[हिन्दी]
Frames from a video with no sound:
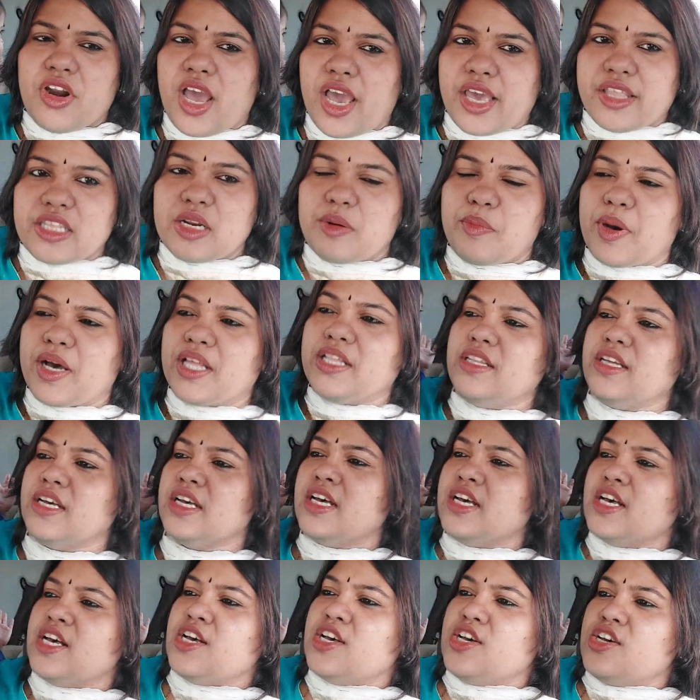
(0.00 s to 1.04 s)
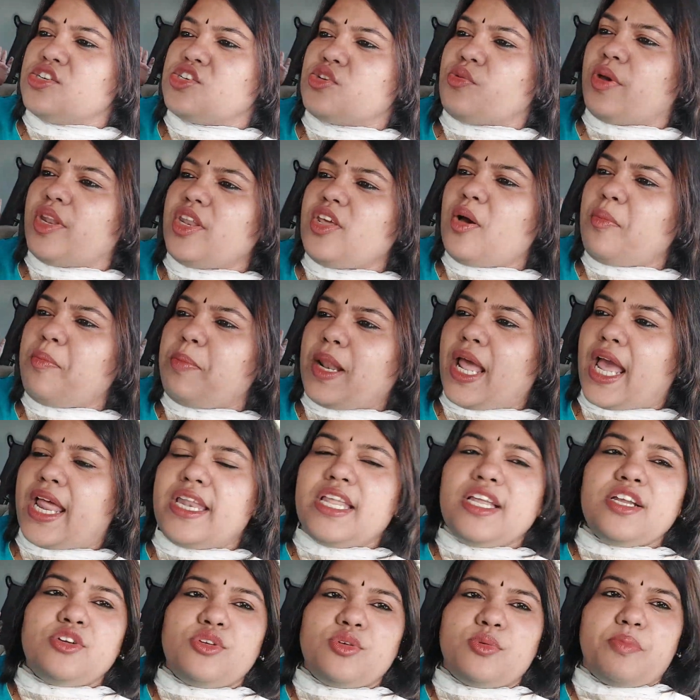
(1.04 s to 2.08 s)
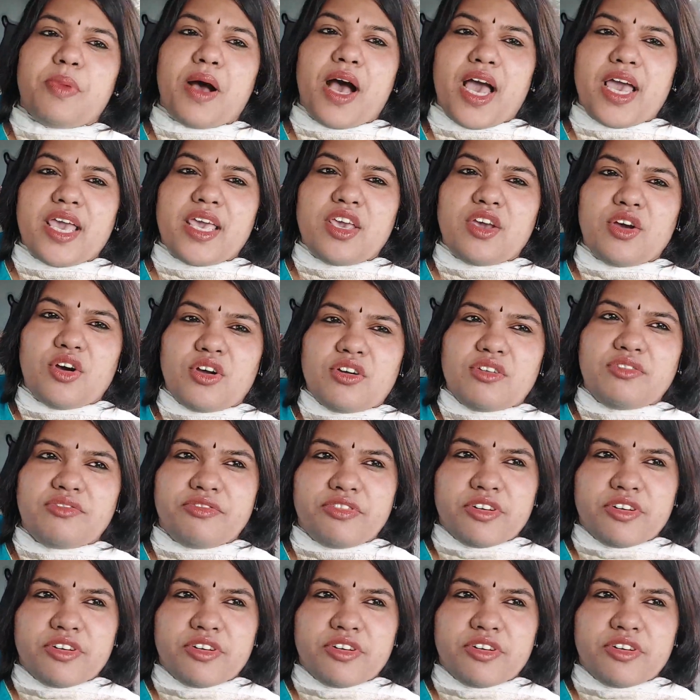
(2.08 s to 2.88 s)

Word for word: for hyderabad so when you are planning to buy your